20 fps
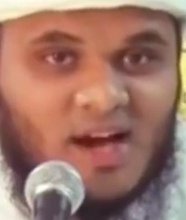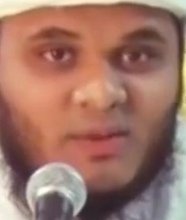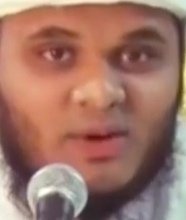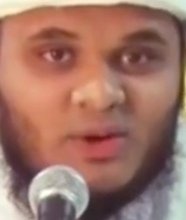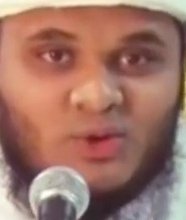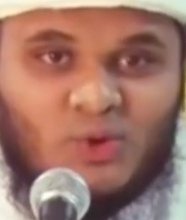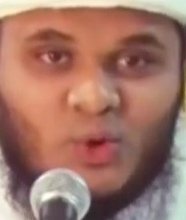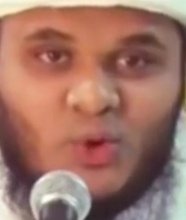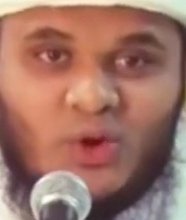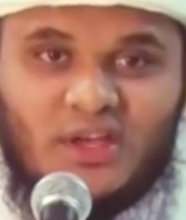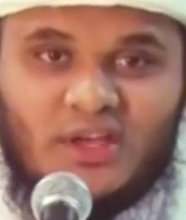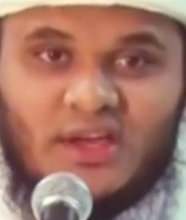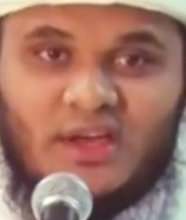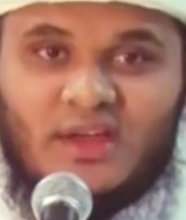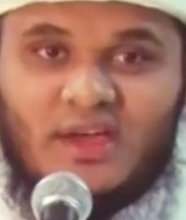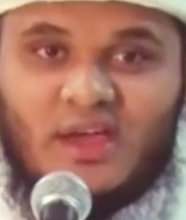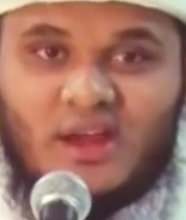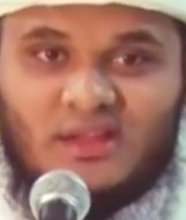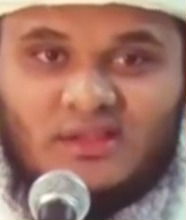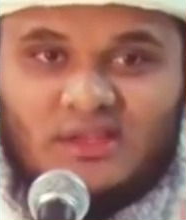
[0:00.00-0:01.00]
அவர் சொல்லிய
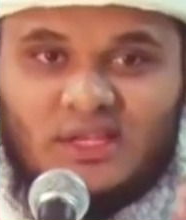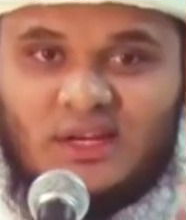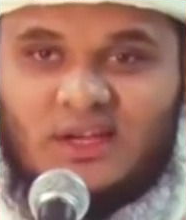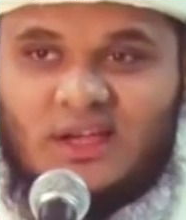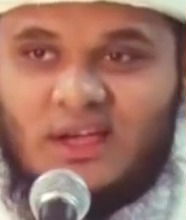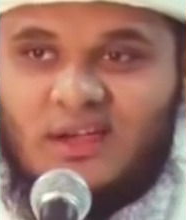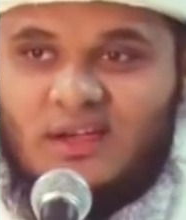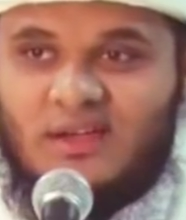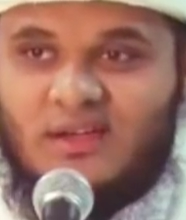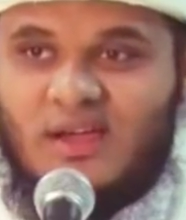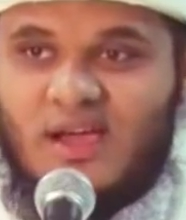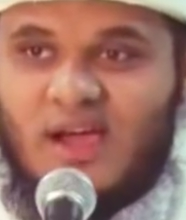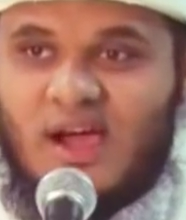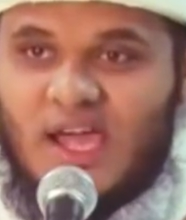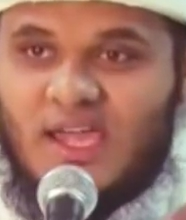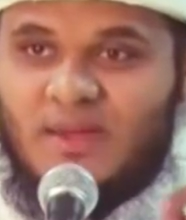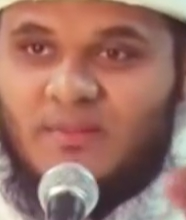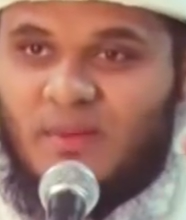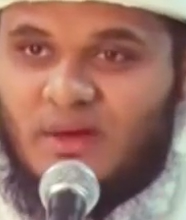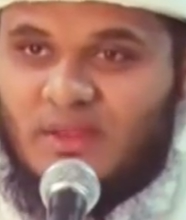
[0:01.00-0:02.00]
நேரத்திற்கு
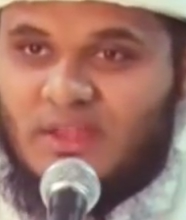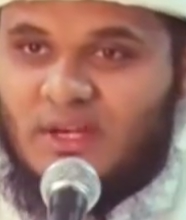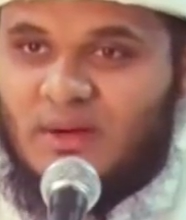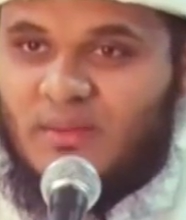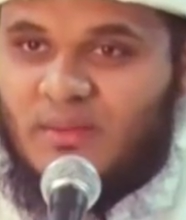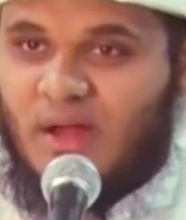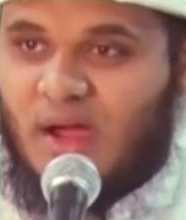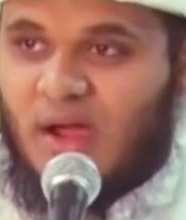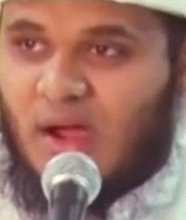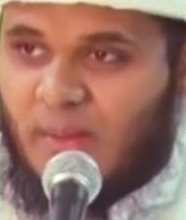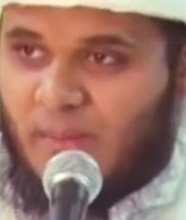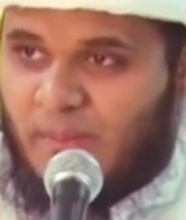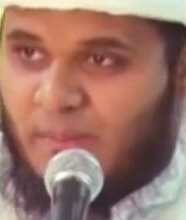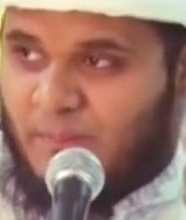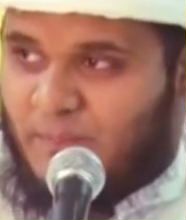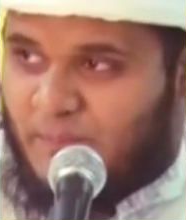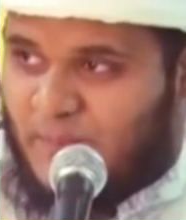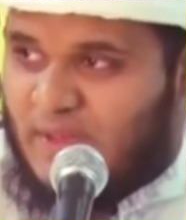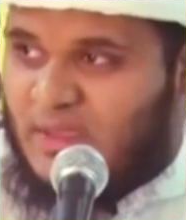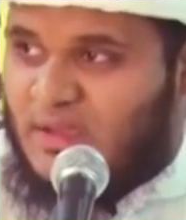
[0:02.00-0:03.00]
ஐம்பது நிமிடம்
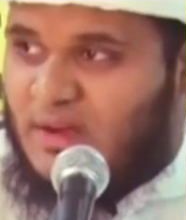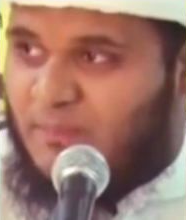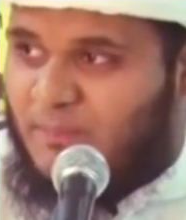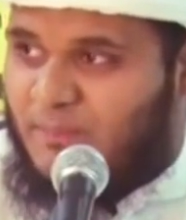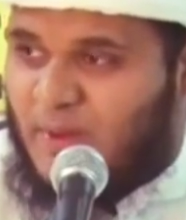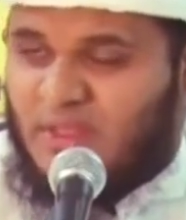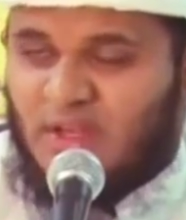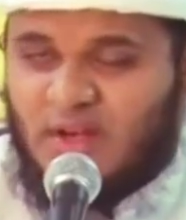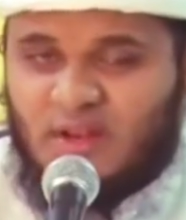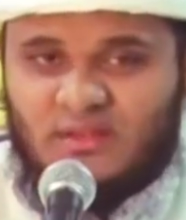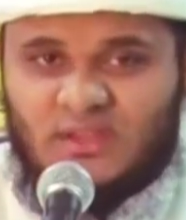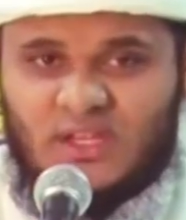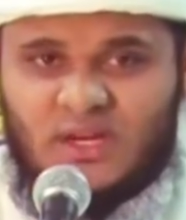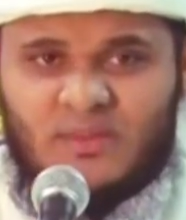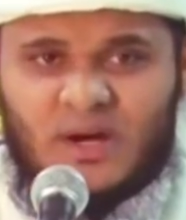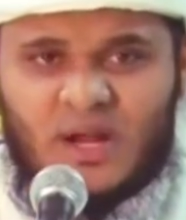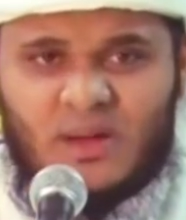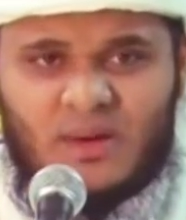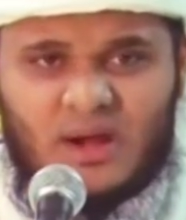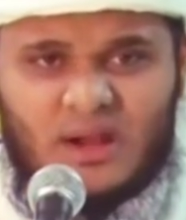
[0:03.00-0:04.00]
பதினைந்து
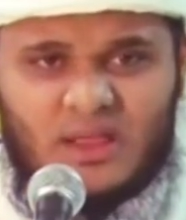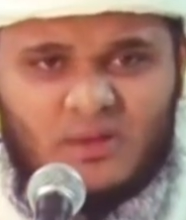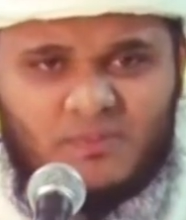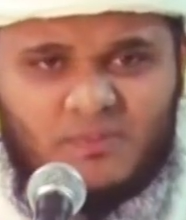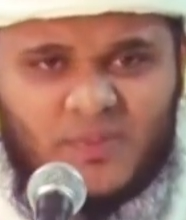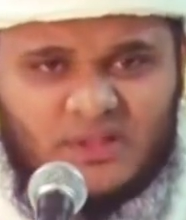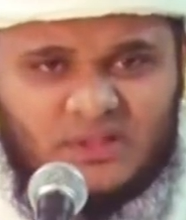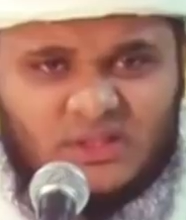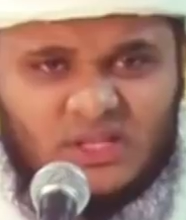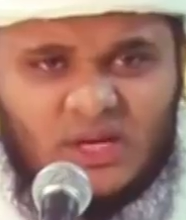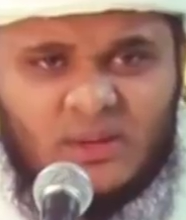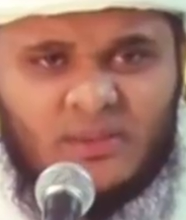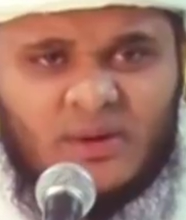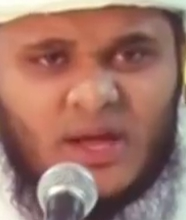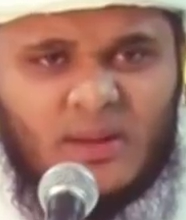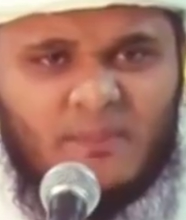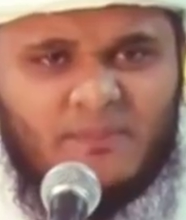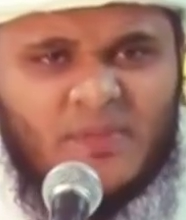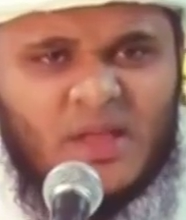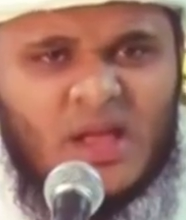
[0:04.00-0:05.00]
நிமிடம் அல்லது பத்து
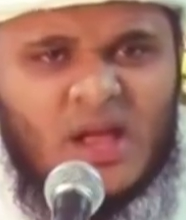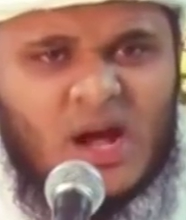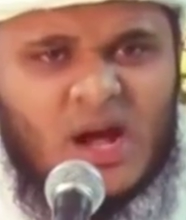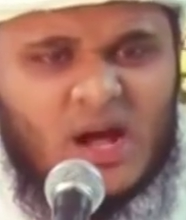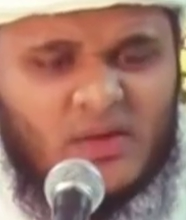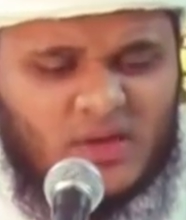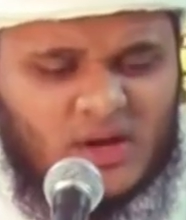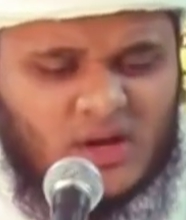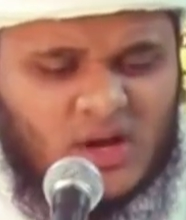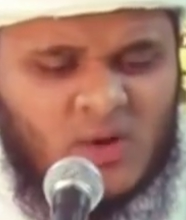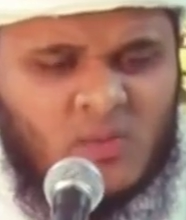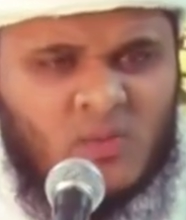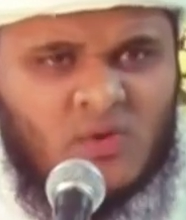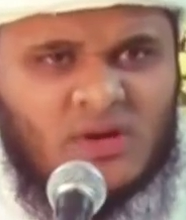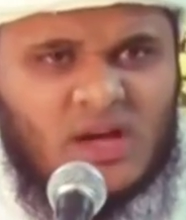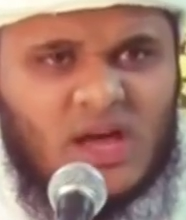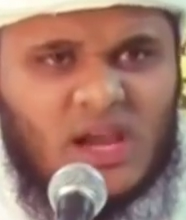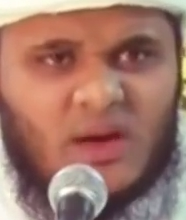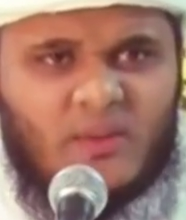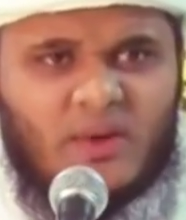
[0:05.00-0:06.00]
நிமிடம் அதற்கு
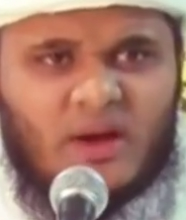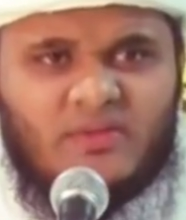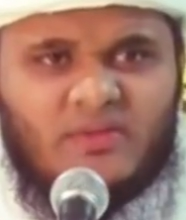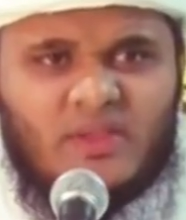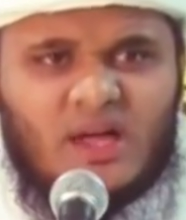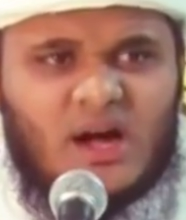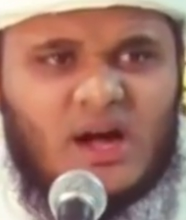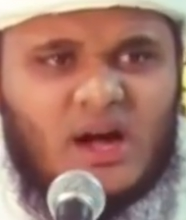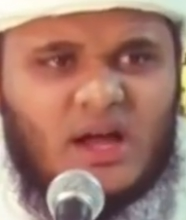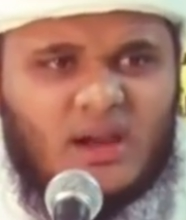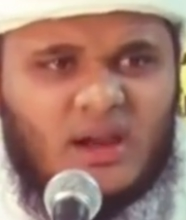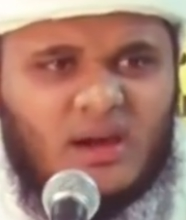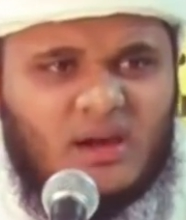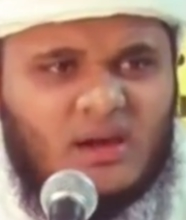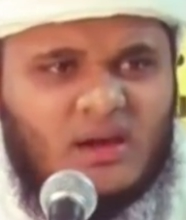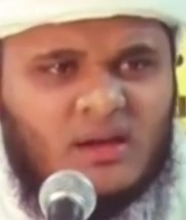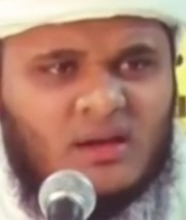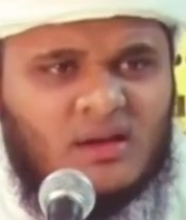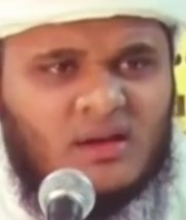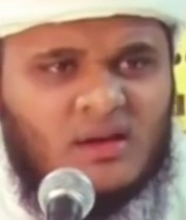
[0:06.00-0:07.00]
முன்னால் அவர் அந்த ஹாலில்
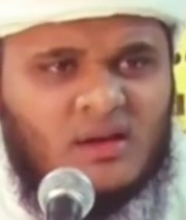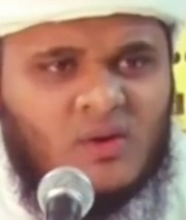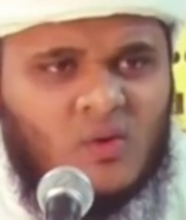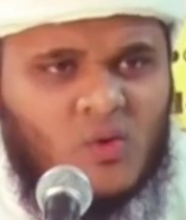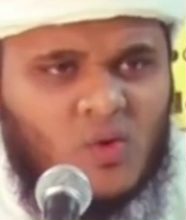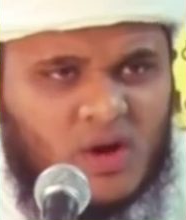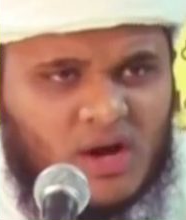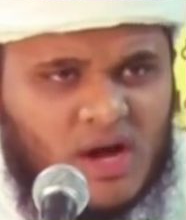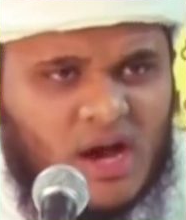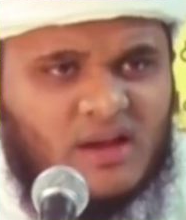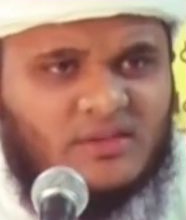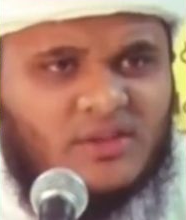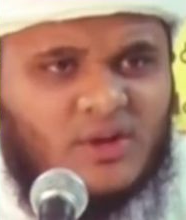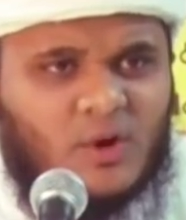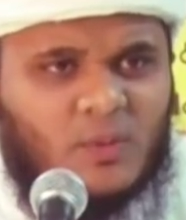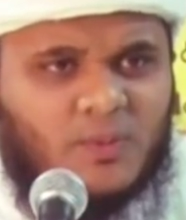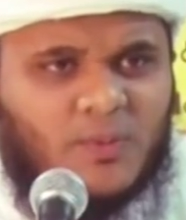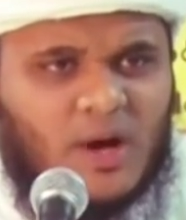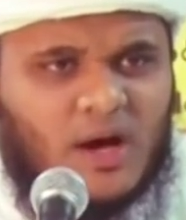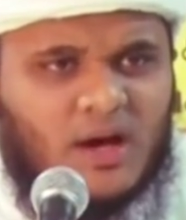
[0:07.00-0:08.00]

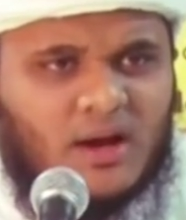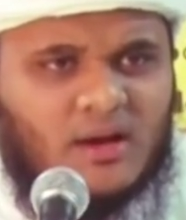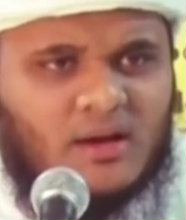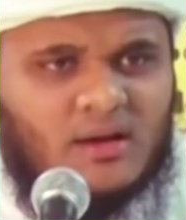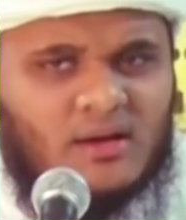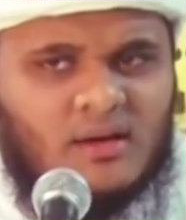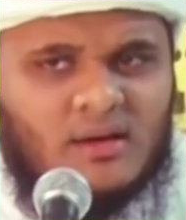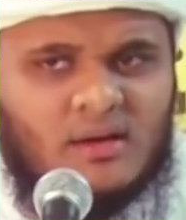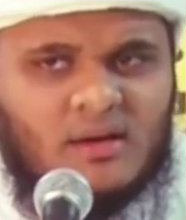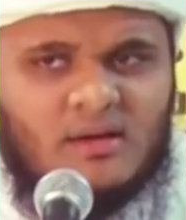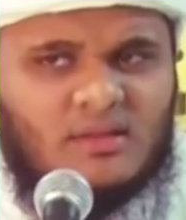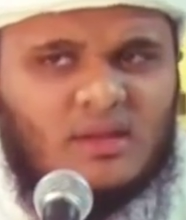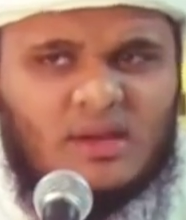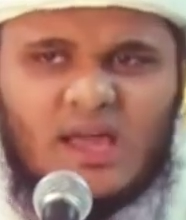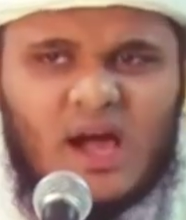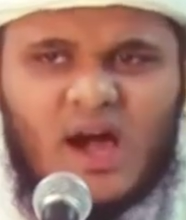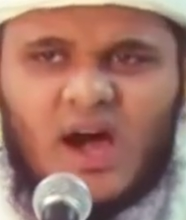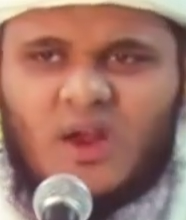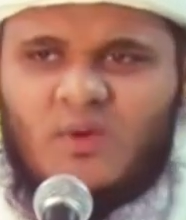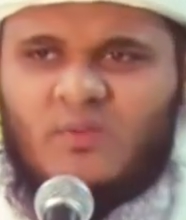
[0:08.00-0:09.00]
உட்கார்ந்திருப்பார்
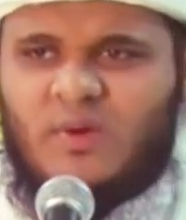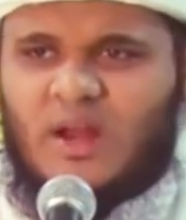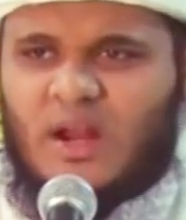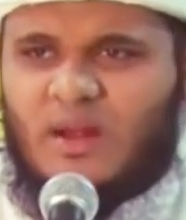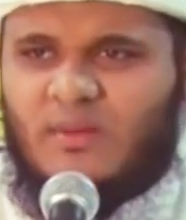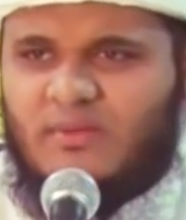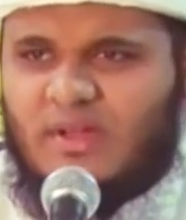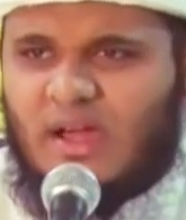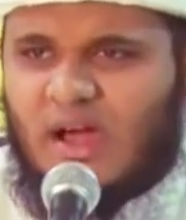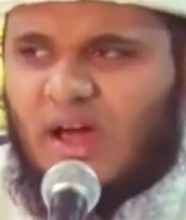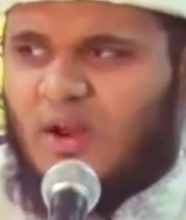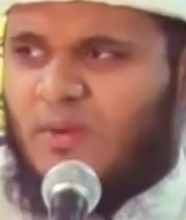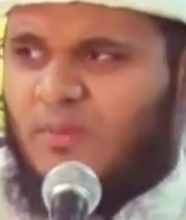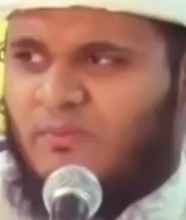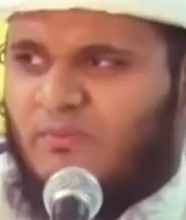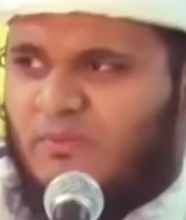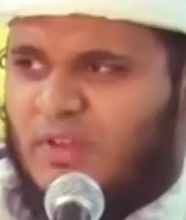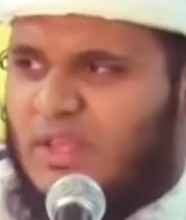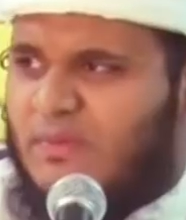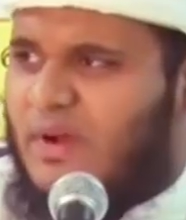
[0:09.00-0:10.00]
இதில் யாரும்
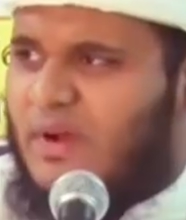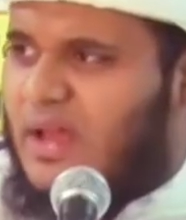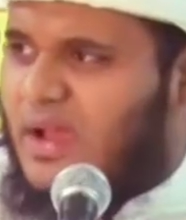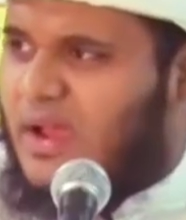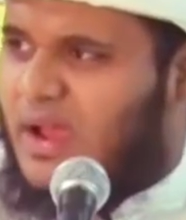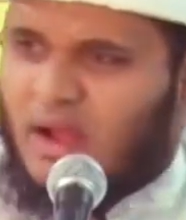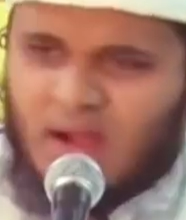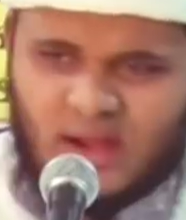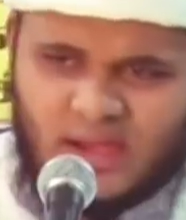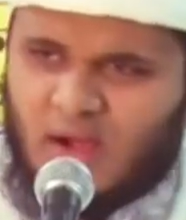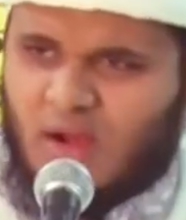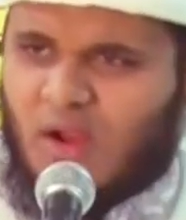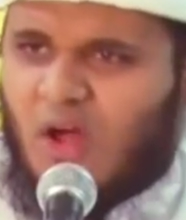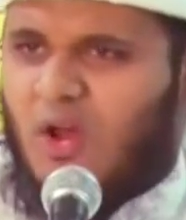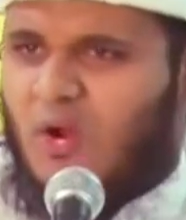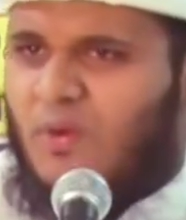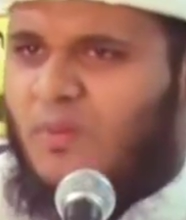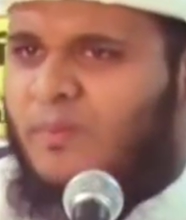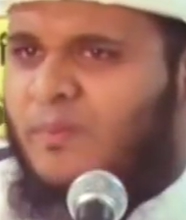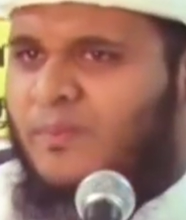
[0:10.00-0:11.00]
யாரும் விதிவிலக்கல்ல
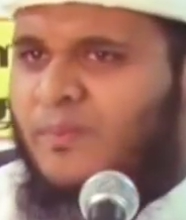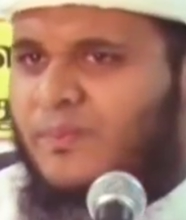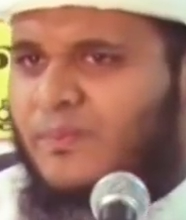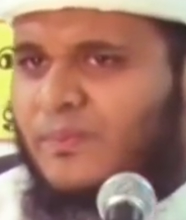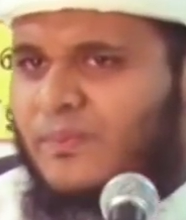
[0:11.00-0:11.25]
எல்லோரும்